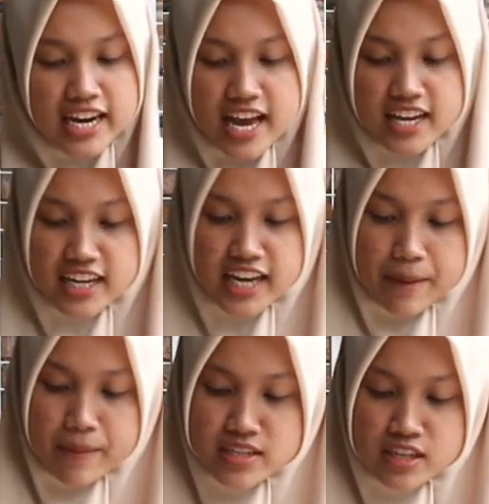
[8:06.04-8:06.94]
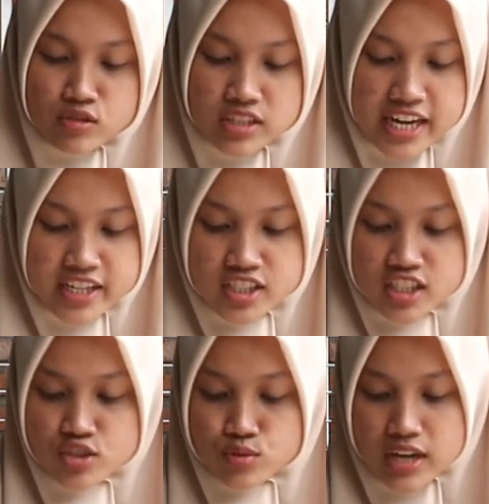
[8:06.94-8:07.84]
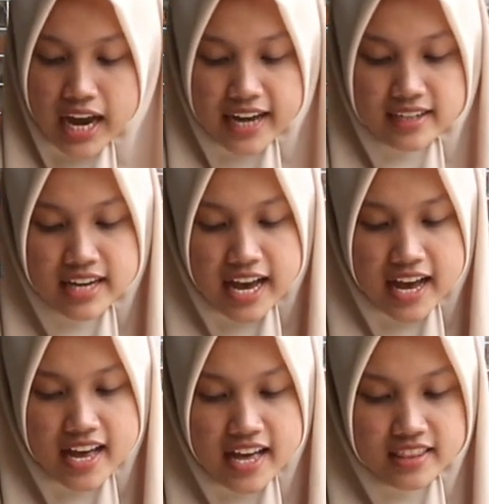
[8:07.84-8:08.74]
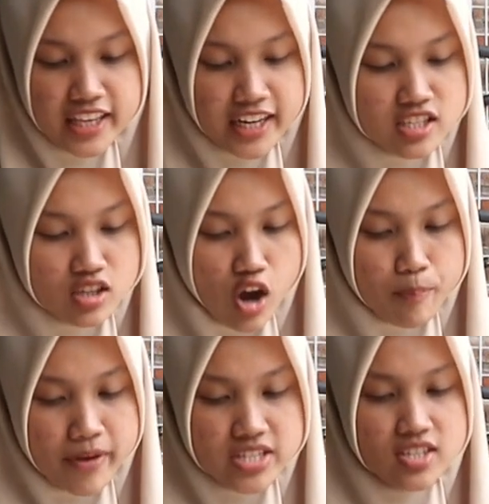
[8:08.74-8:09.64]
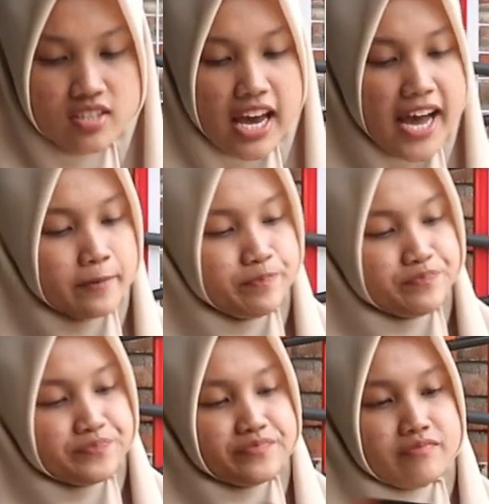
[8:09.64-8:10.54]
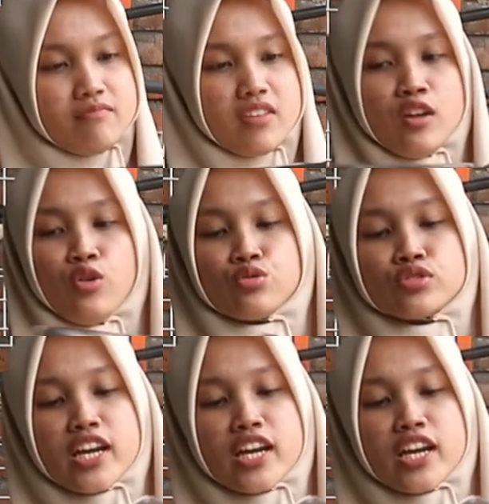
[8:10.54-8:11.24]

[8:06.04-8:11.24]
Nah, kelengkapan selanjutnya di sini juga ada teleskop pastinya untuk